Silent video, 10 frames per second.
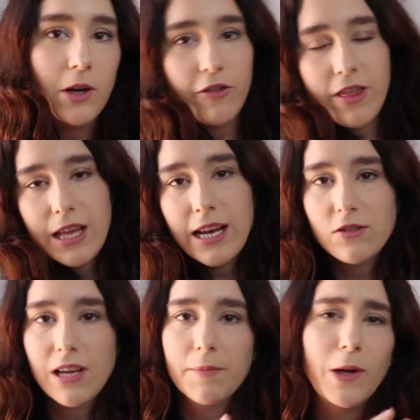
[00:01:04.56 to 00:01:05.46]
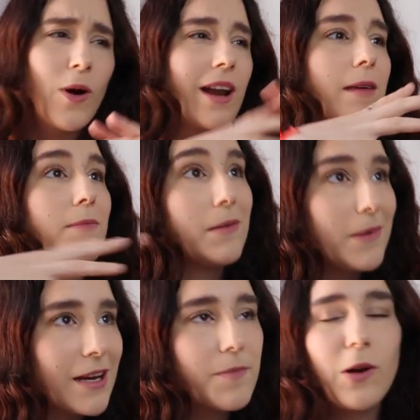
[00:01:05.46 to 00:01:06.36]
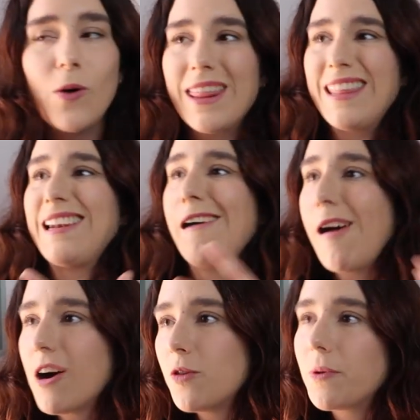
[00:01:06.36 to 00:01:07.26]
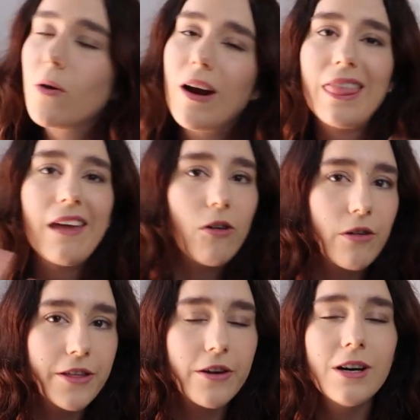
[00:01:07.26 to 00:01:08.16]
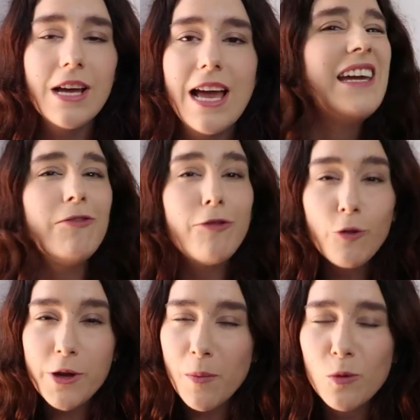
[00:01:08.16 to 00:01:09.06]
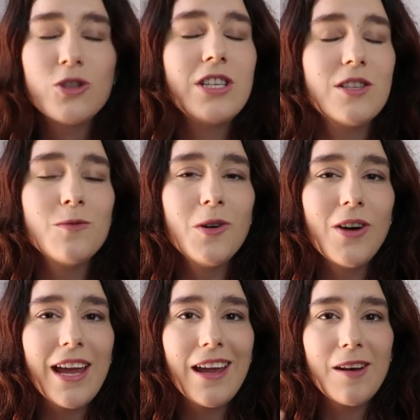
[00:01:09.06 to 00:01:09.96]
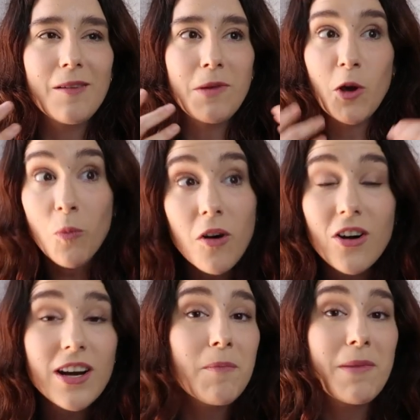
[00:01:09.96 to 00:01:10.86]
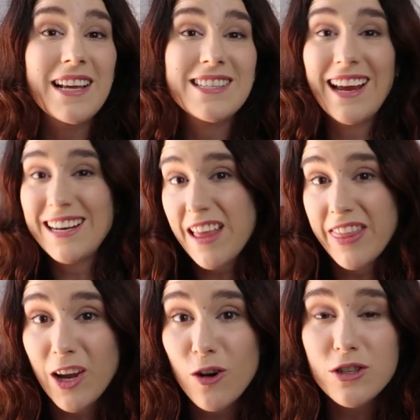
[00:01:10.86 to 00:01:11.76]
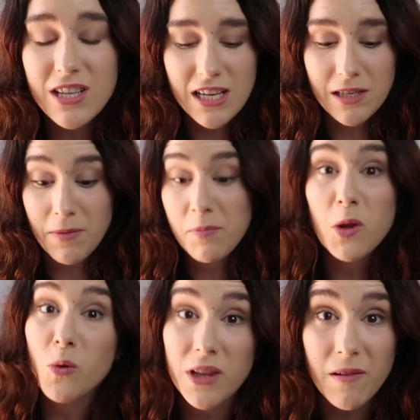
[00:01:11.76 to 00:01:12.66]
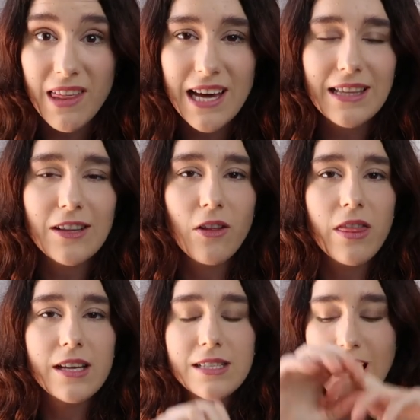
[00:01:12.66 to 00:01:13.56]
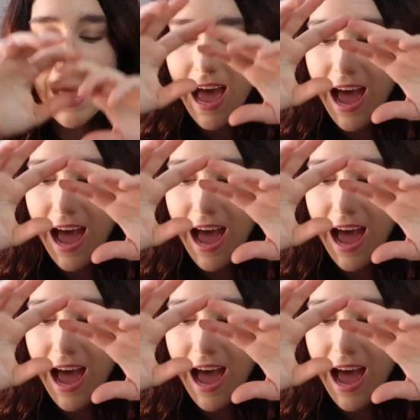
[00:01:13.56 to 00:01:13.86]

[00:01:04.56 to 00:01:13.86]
mi oficina, o sea, mi lugar de vivir, mi lugar de trabajo, mi lugar de ocio, influye muchísimo en mi humor, en mis ganas de hacer cosas, en mi productividad, entonces...